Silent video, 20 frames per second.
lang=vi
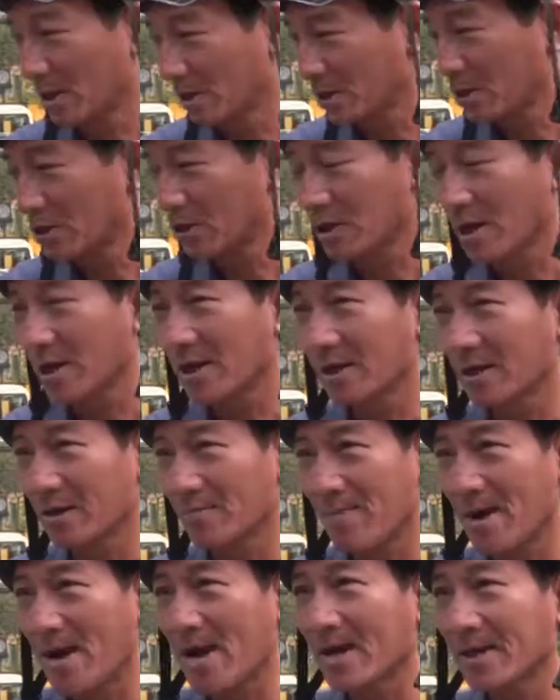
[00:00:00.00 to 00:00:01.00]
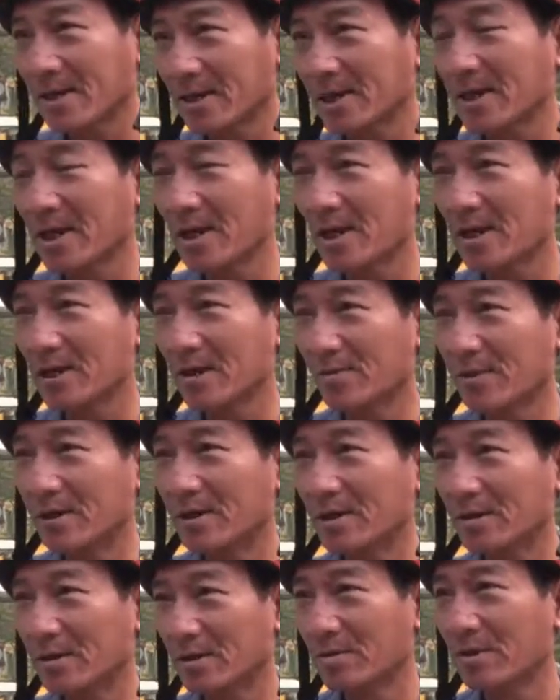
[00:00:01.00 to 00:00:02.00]
Ừ, có lẽ là ba anh kia là
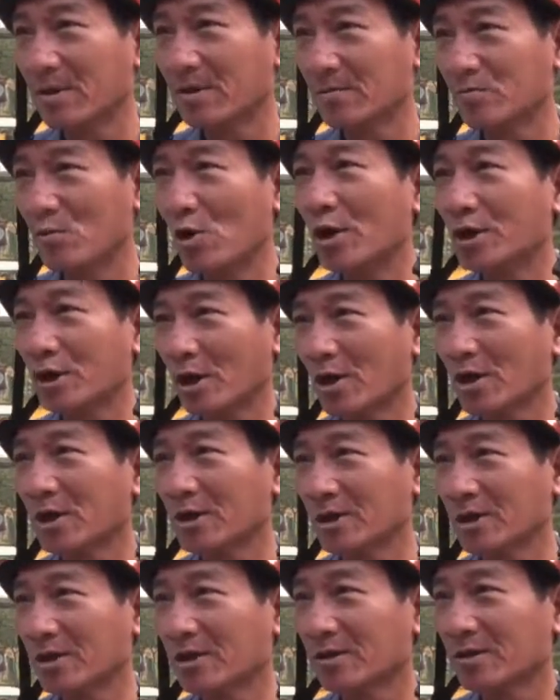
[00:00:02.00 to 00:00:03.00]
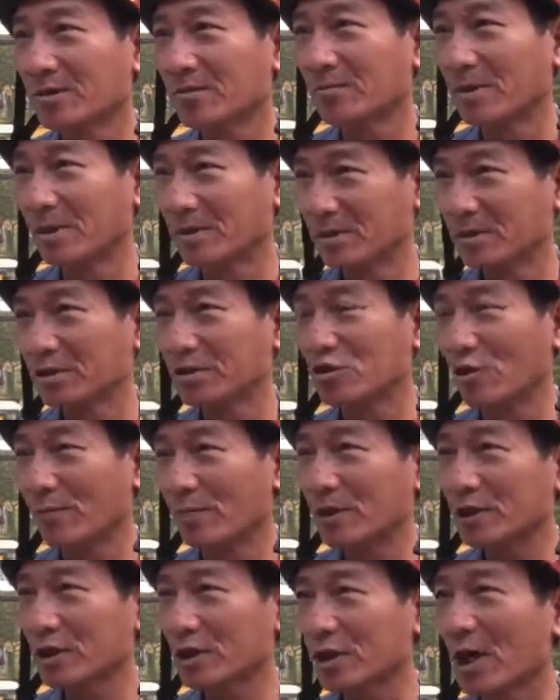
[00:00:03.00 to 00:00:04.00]
mình mua rồi
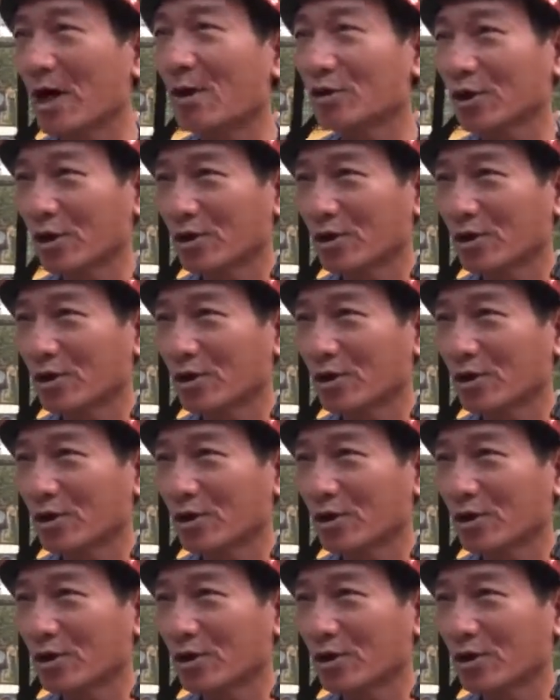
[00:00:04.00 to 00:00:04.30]
chuẩn bị cho cháu